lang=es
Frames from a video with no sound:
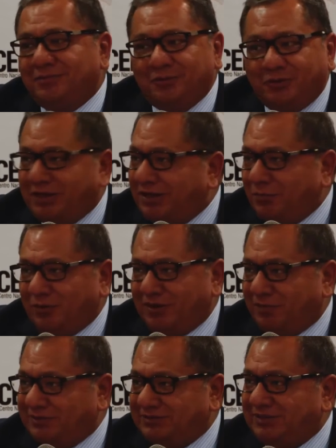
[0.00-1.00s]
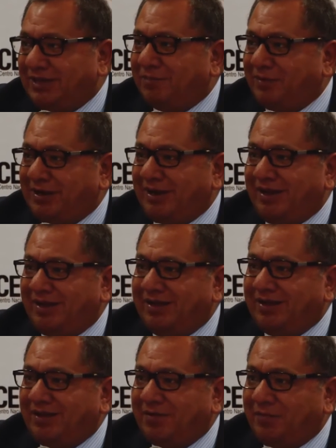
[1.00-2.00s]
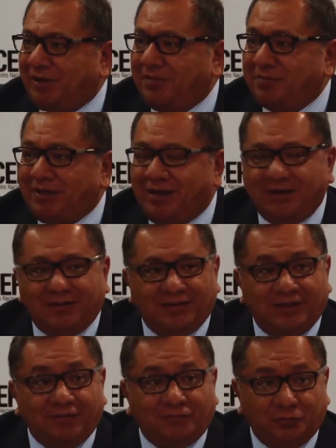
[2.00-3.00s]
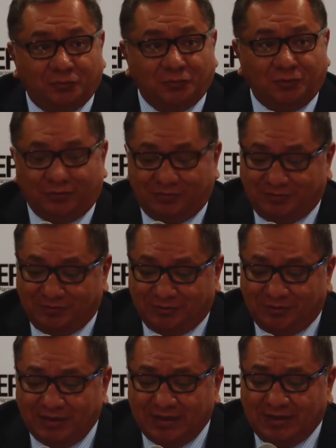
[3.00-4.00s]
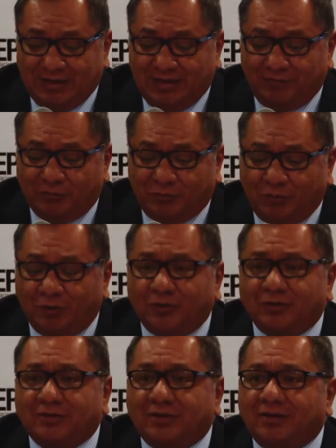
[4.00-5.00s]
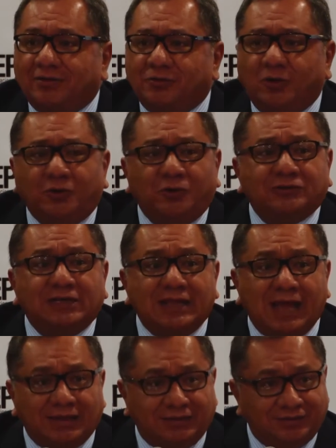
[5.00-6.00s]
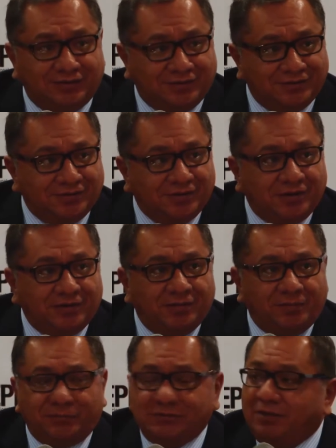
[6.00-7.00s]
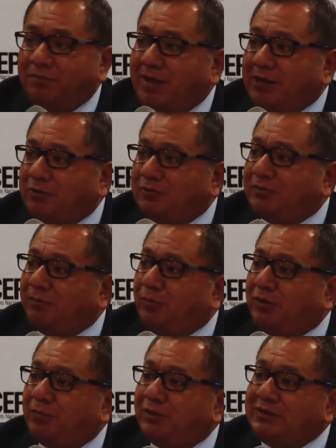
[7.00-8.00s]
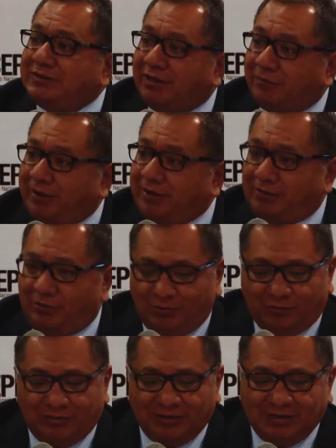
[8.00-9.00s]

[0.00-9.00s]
no tenemos capacidad para para mirar el, futuro. ¿no? El futuro no lo conoce nadie, sin embargo podemos entreverlo